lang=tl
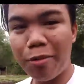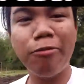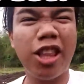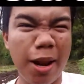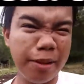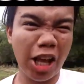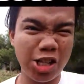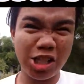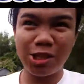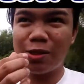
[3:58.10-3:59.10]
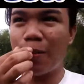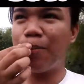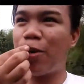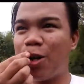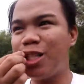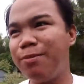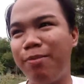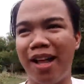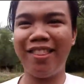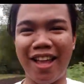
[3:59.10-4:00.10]
So, pumunta naman tayo sa support
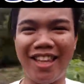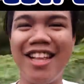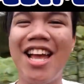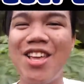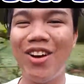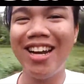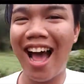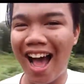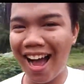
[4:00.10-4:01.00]
spot natin ngayon.